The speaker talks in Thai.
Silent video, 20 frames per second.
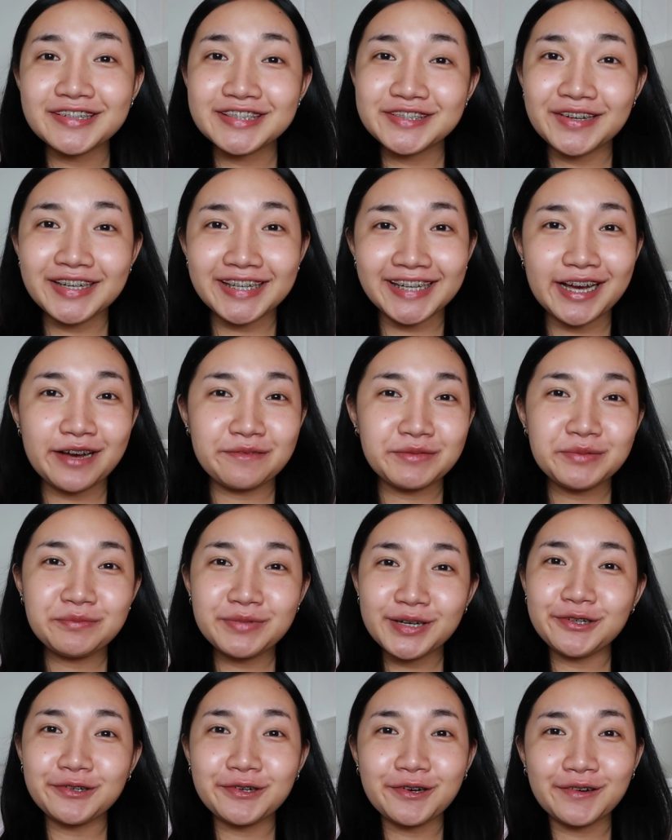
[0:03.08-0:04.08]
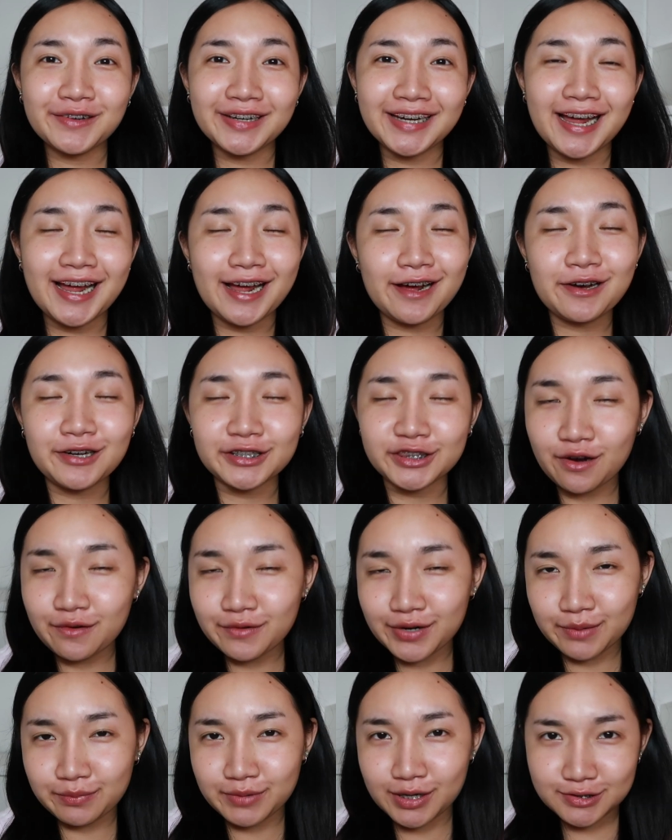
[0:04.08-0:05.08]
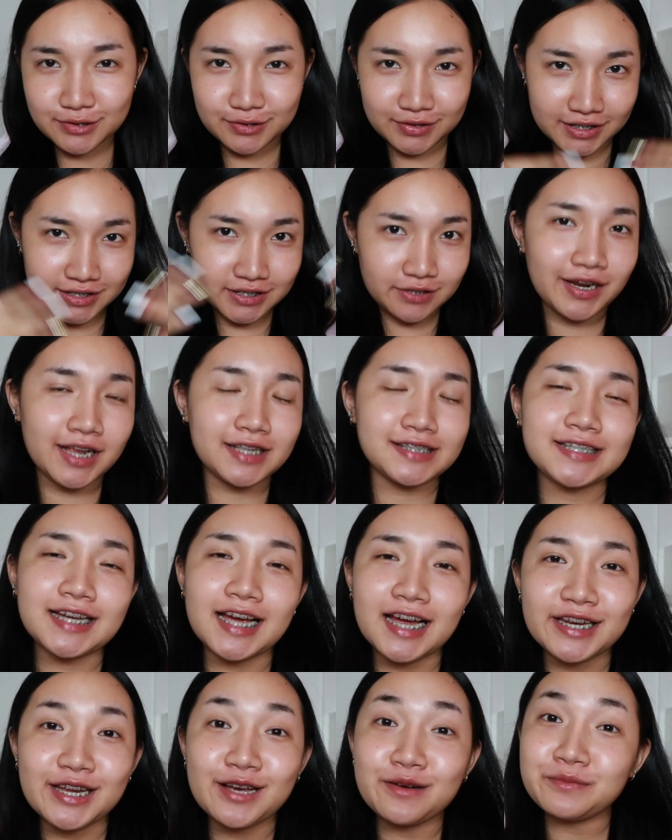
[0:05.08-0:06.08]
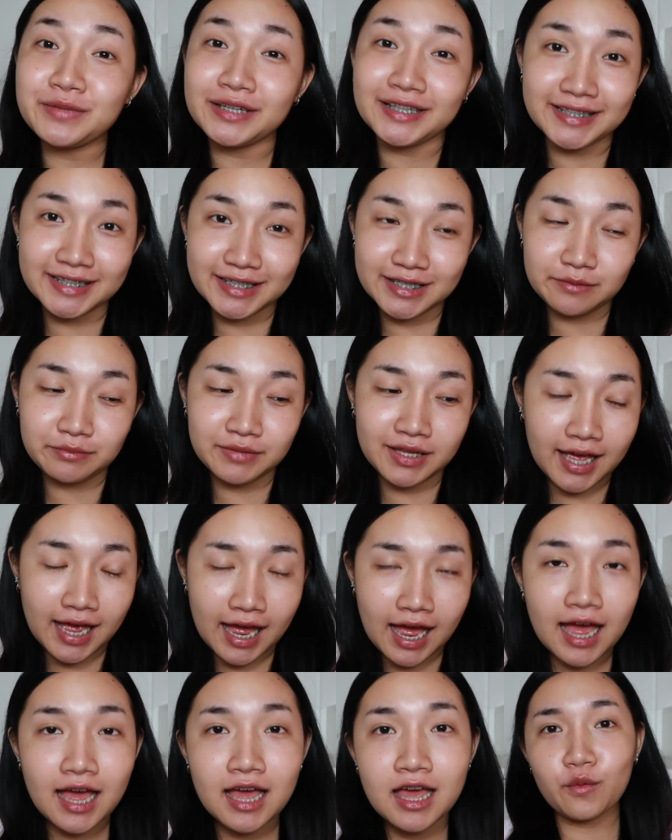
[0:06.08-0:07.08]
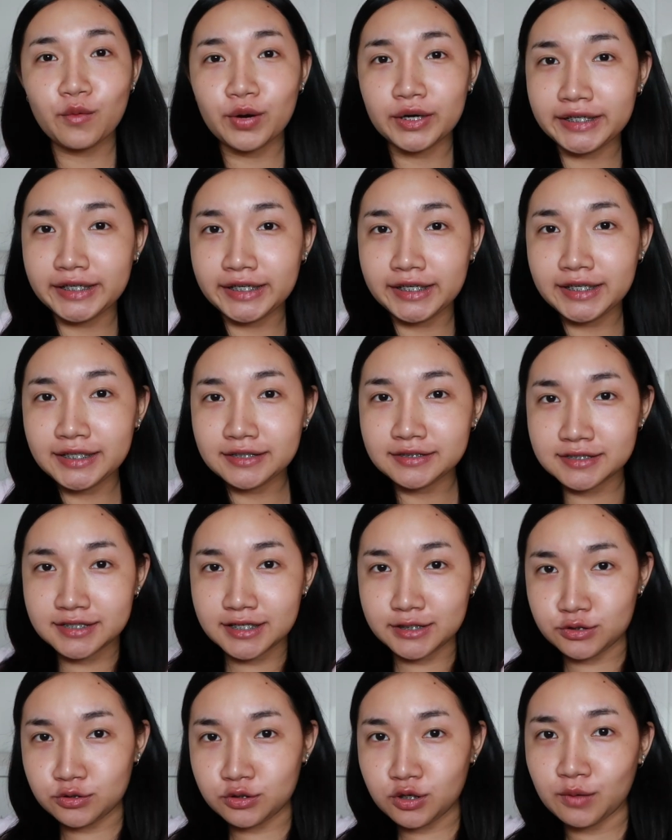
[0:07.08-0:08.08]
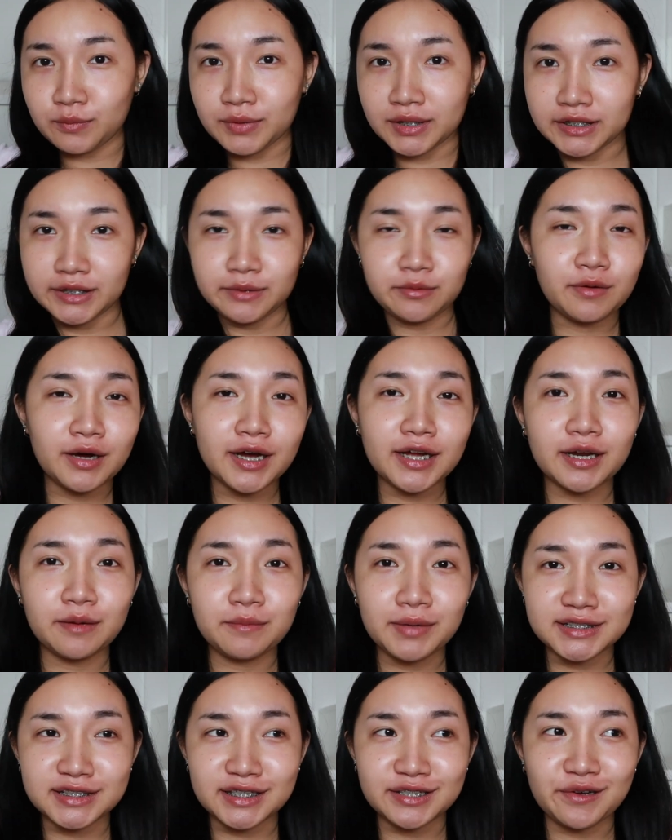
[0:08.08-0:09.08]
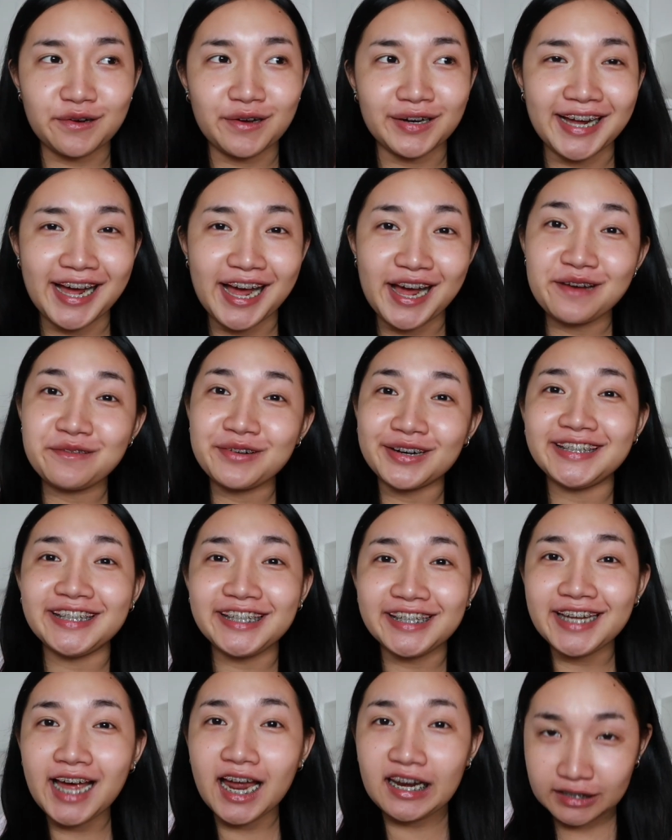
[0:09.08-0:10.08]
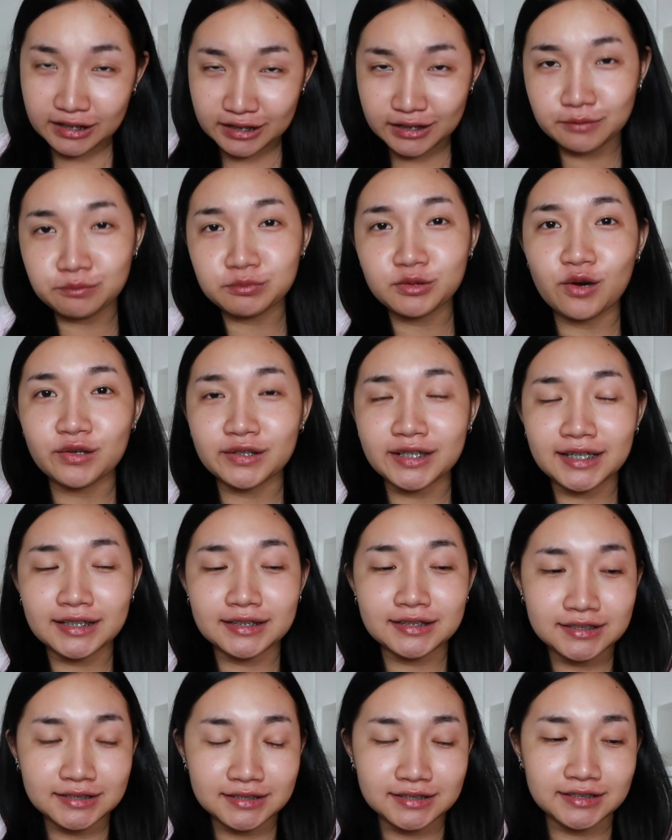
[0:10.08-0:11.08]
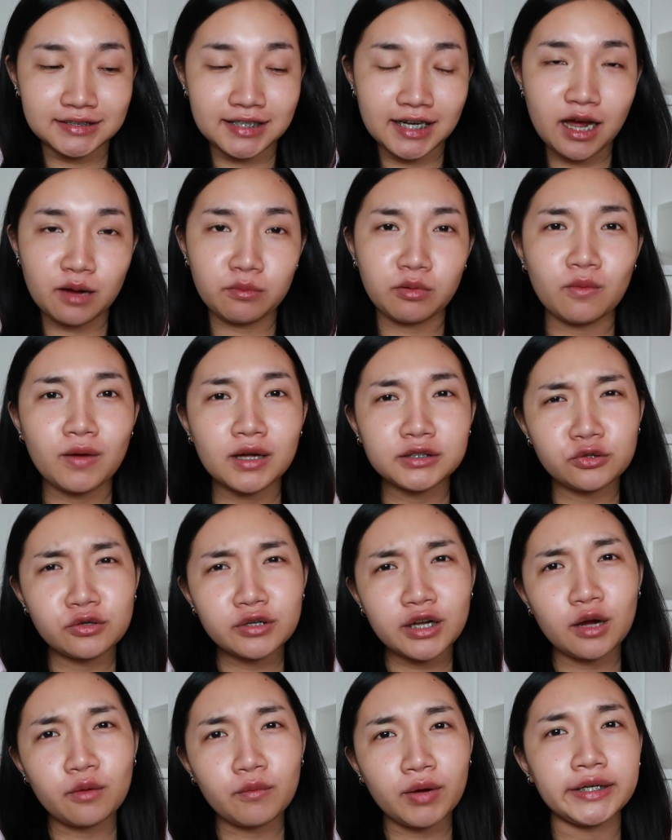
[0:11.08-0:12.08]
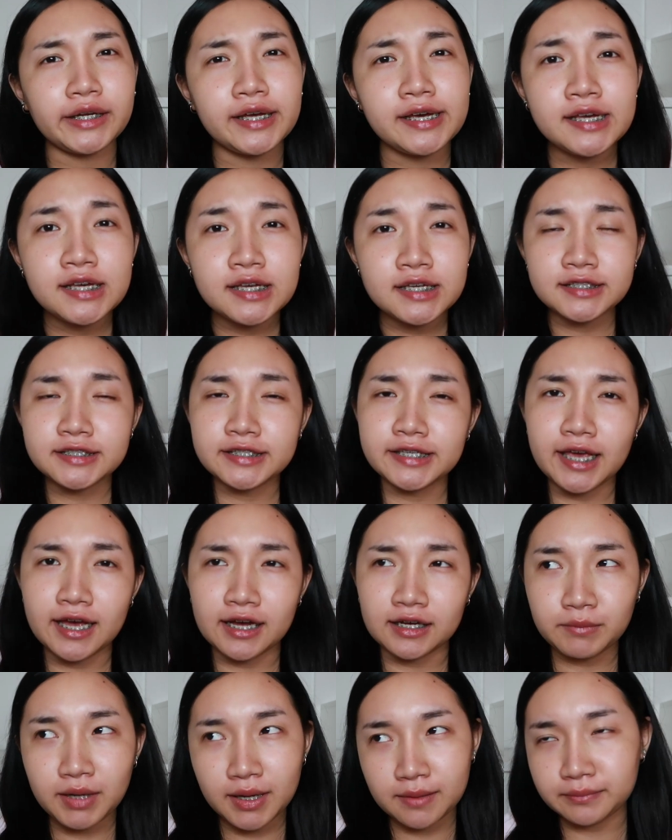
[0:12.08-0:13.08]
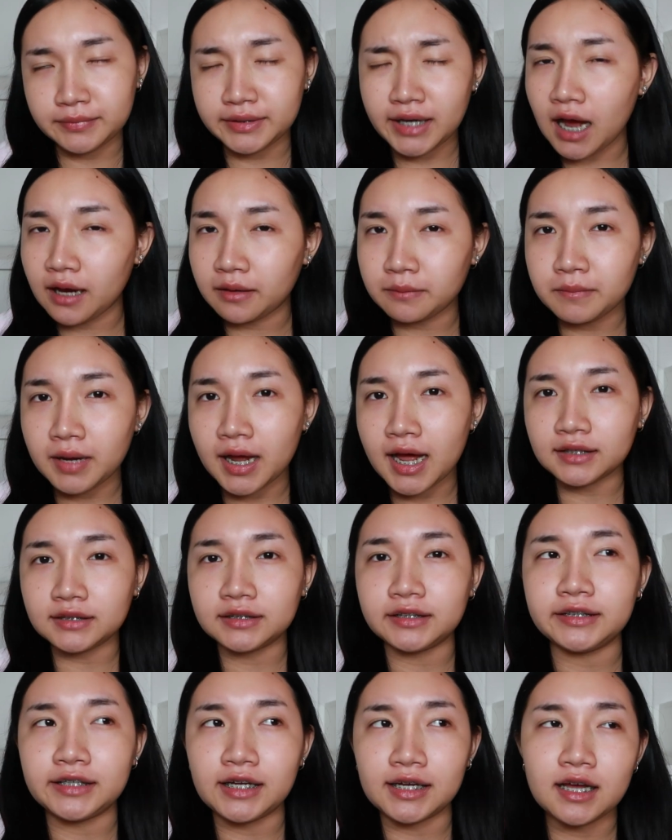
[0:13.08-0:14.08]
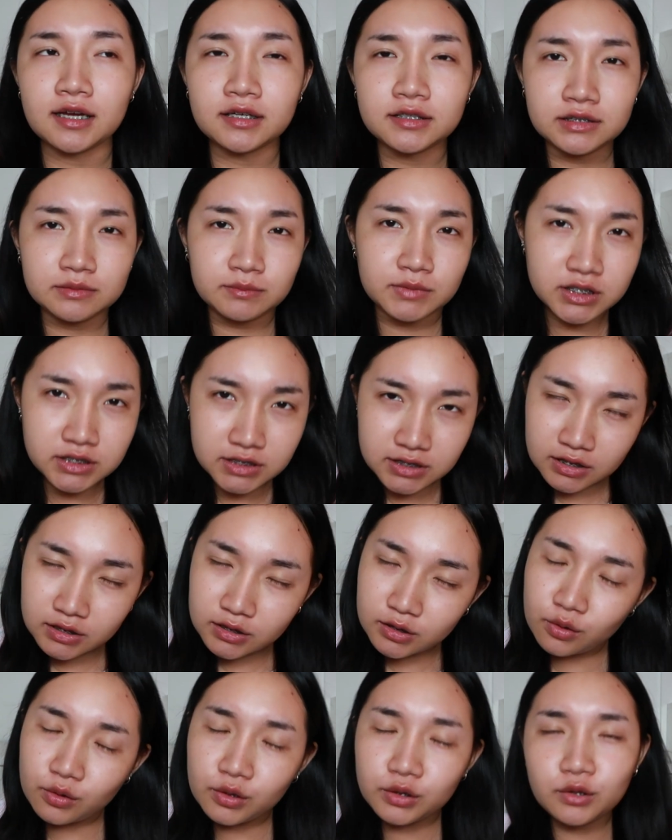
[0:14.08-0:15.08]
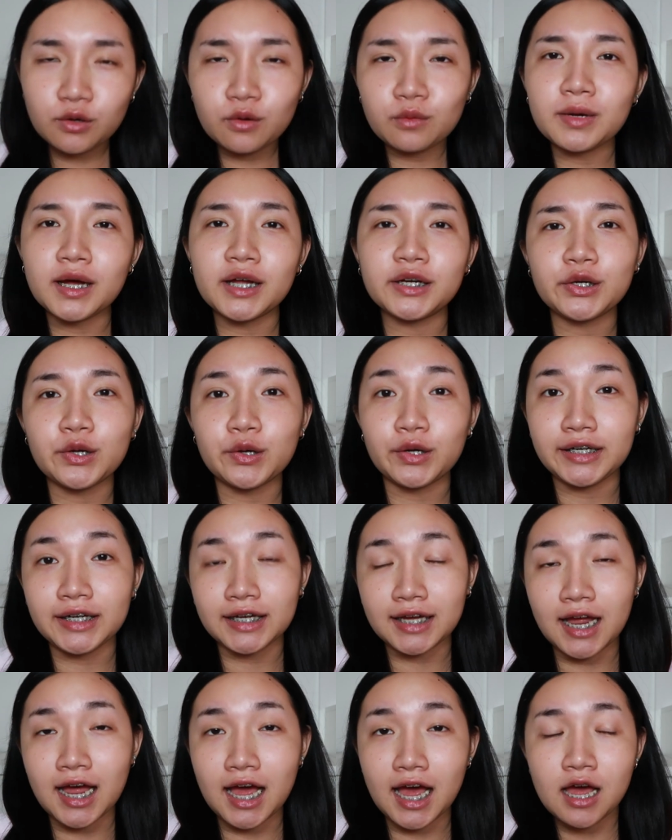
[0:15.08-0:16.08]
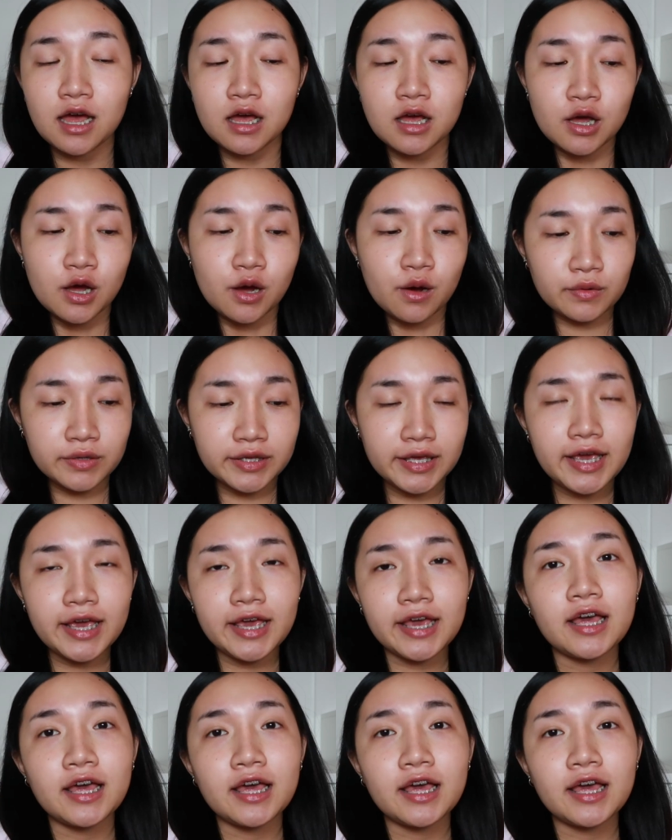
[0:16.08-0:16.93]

ลสวัสดีค่ะเพื่อนๆทุกคนนะคะขอต้อนรับเข้าสู่นักสืบอัพชาแนลเหมือนเดิมนะคะวันนี้นใส่ชุดนอนมาเลย เพราะว่ากำลังจะนอนนะคะ พอดีอัดคลิปตอนกลางคืนนะคะ เพราะว่าช่วงกลางวันเนี่ยเสียงแบบดังมากเลยนะกลางคืนก็จะลดลงมาหน่อยนะคะ โอเค